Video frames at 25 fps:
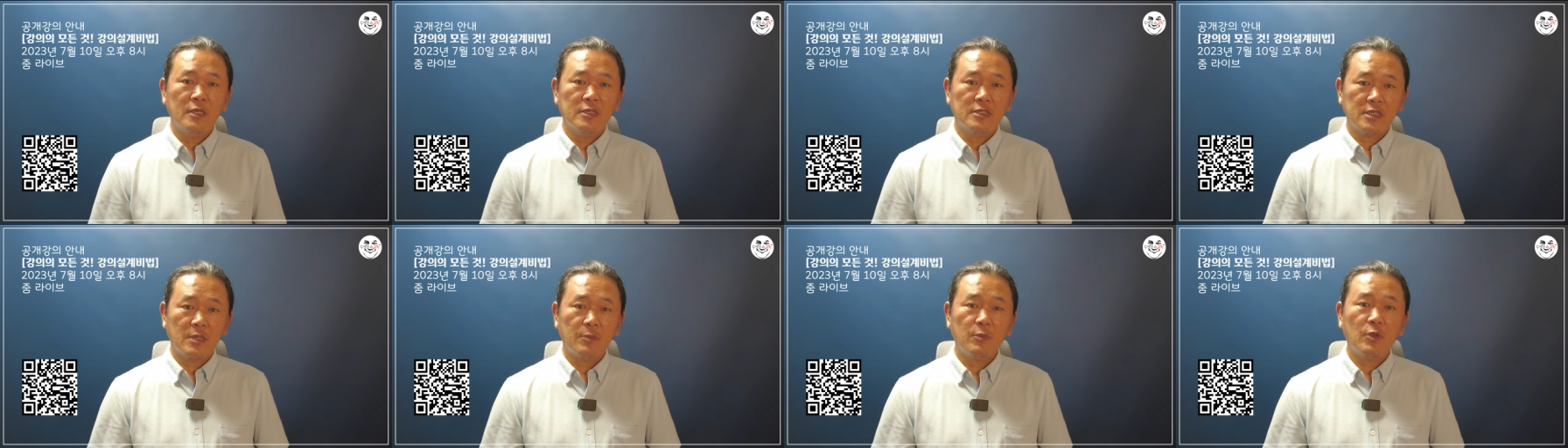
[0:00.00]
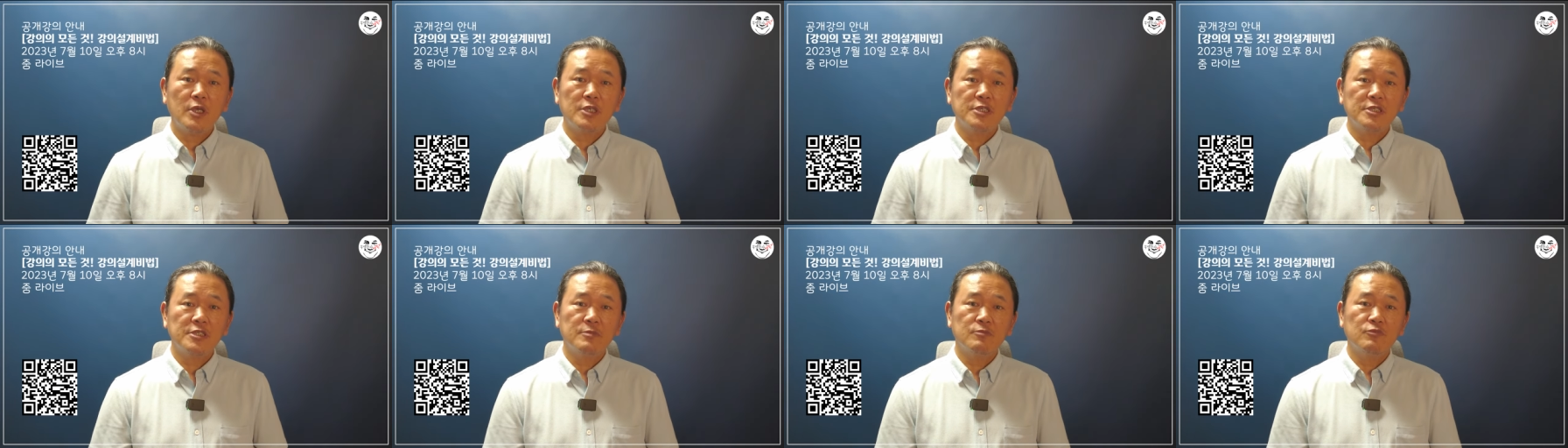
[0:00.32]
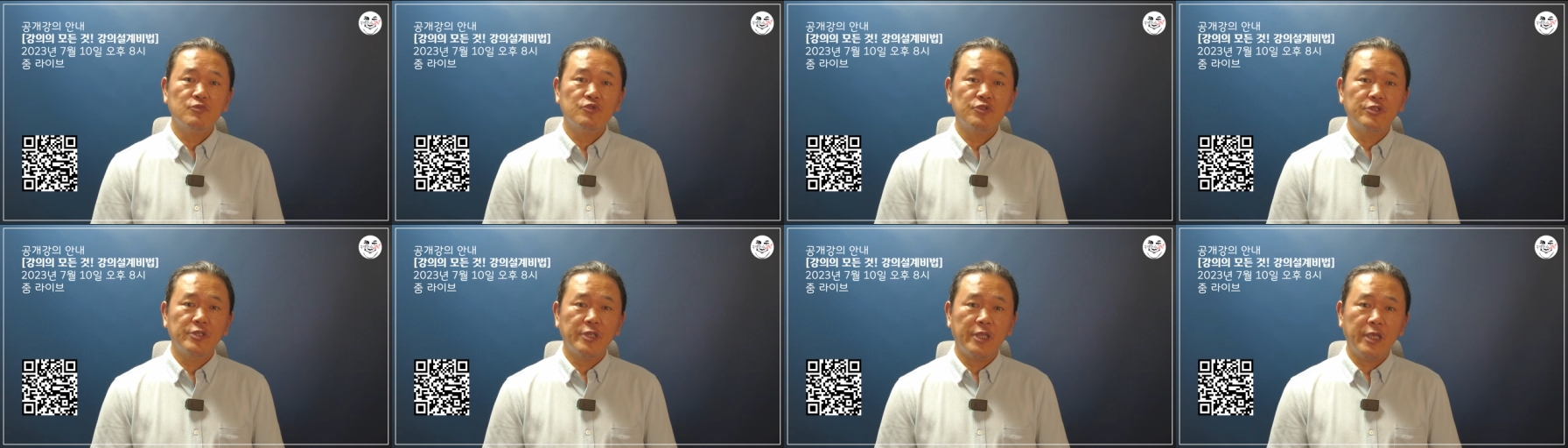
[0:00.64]
참여하시는
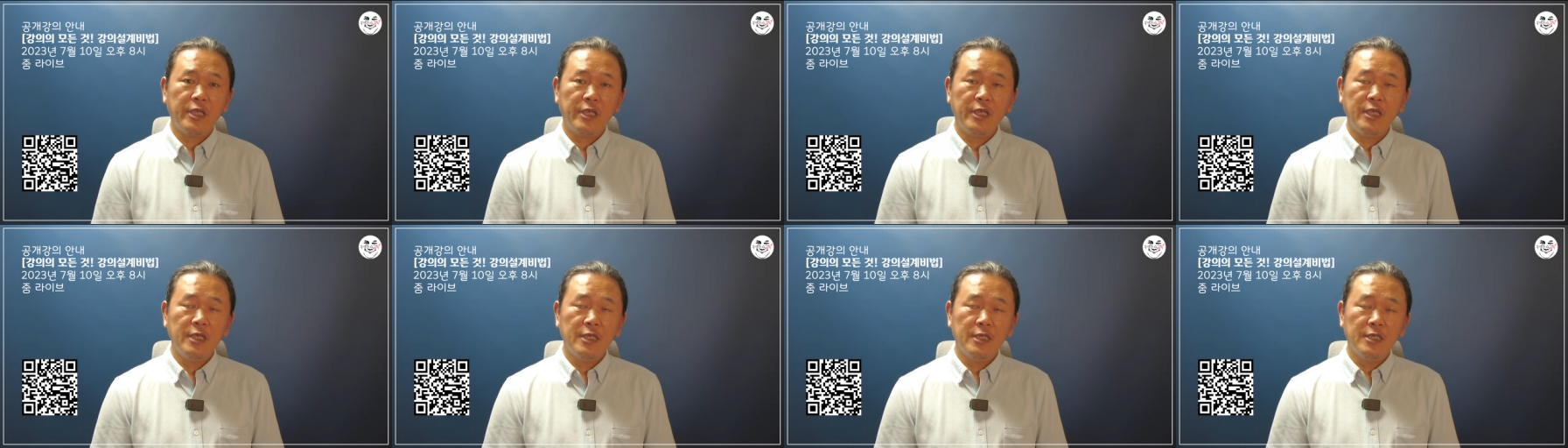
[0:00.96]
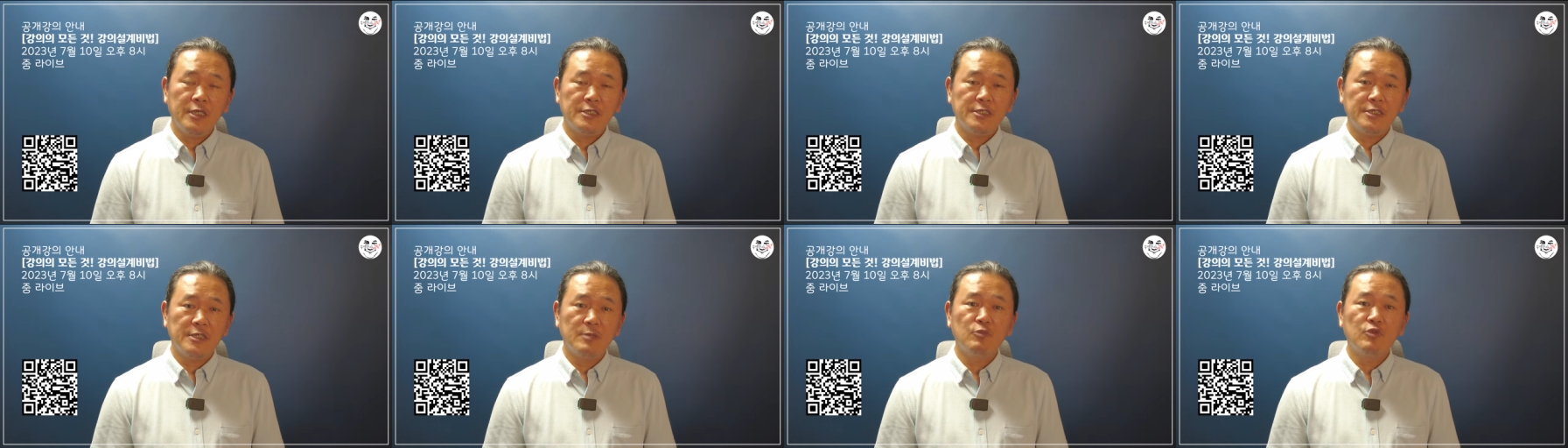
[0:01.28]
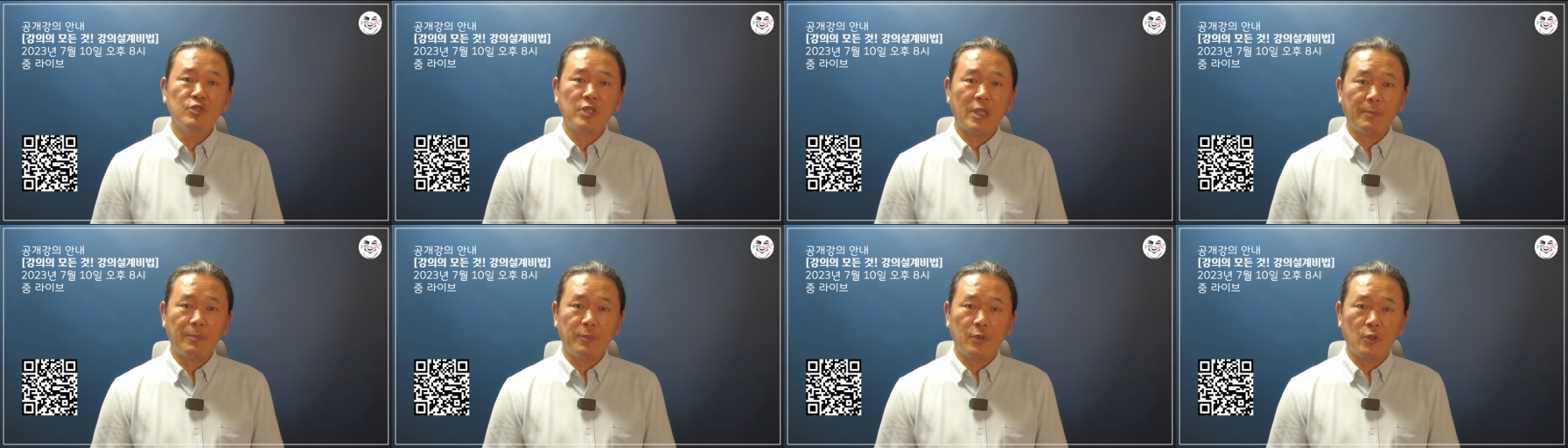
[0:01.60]
분들의
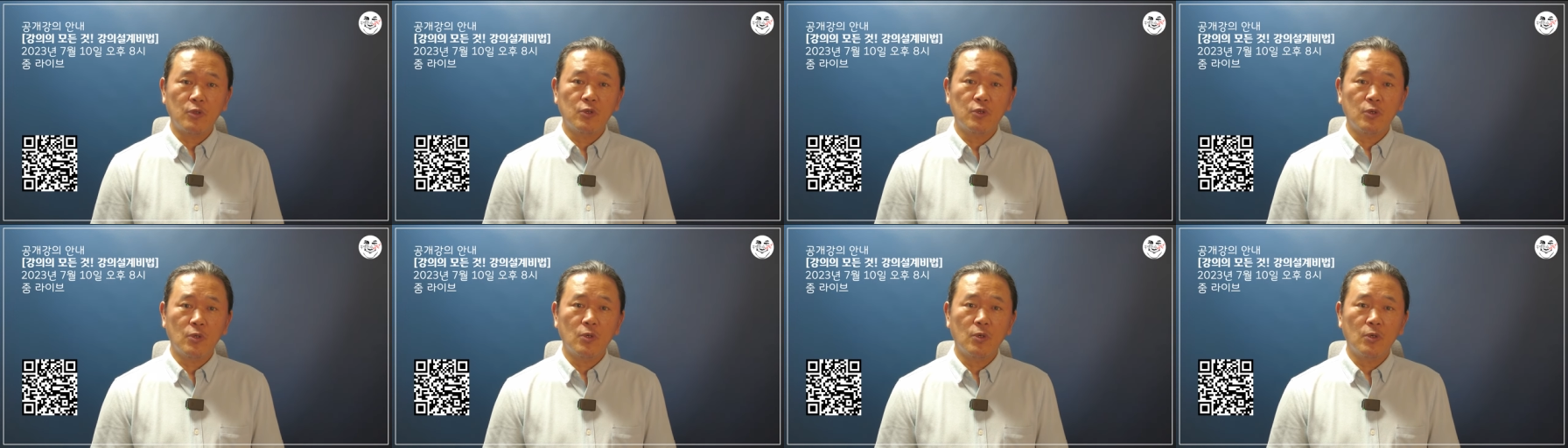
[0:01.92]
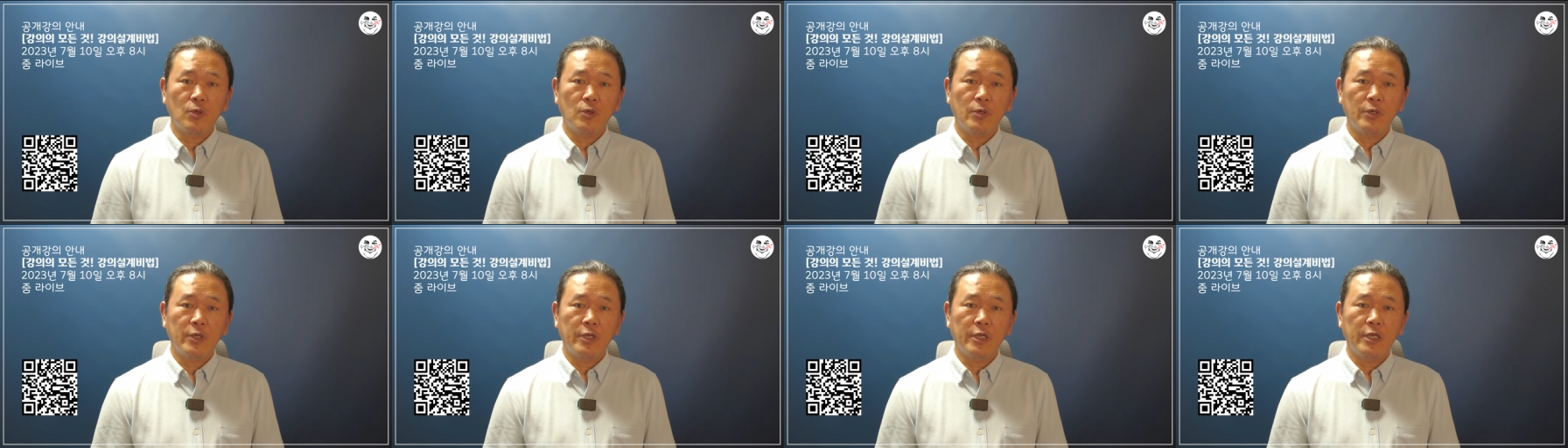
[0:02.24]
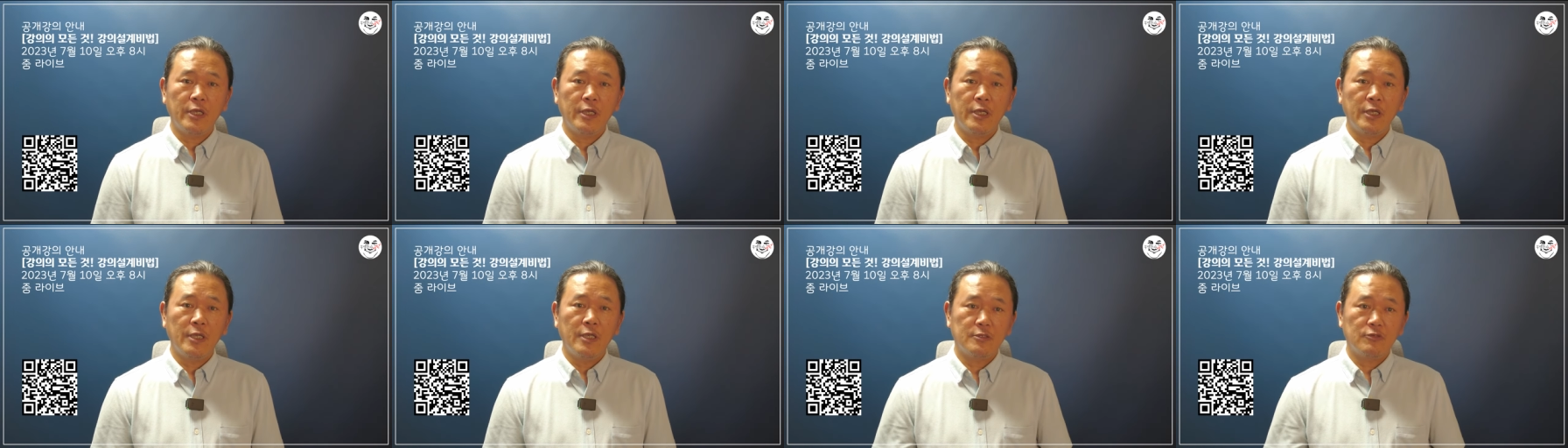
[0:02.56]
질문 답변으로
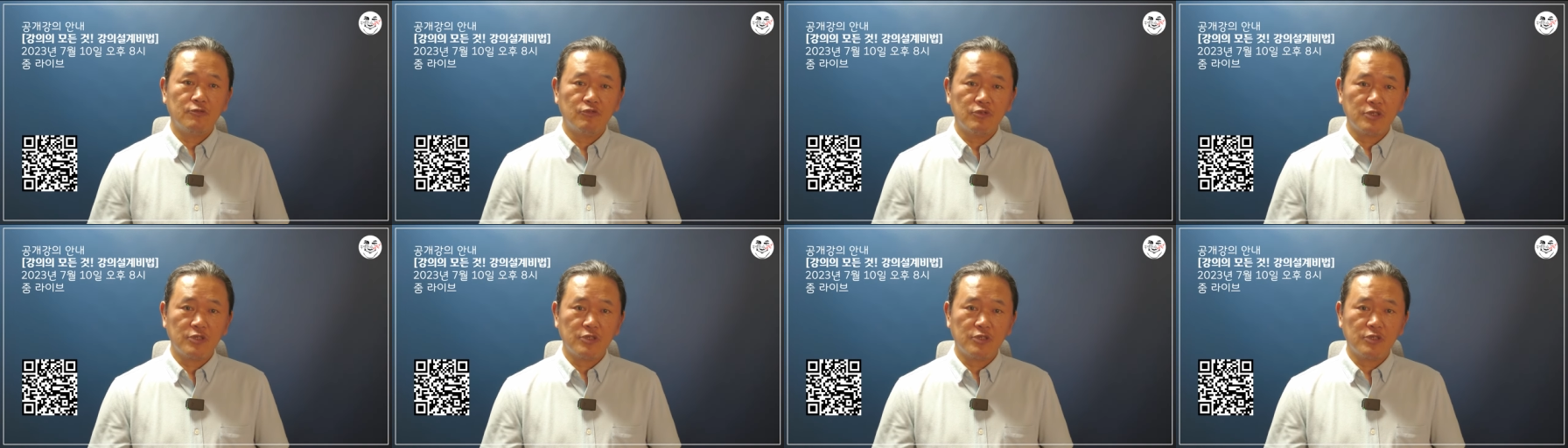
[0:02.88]
예,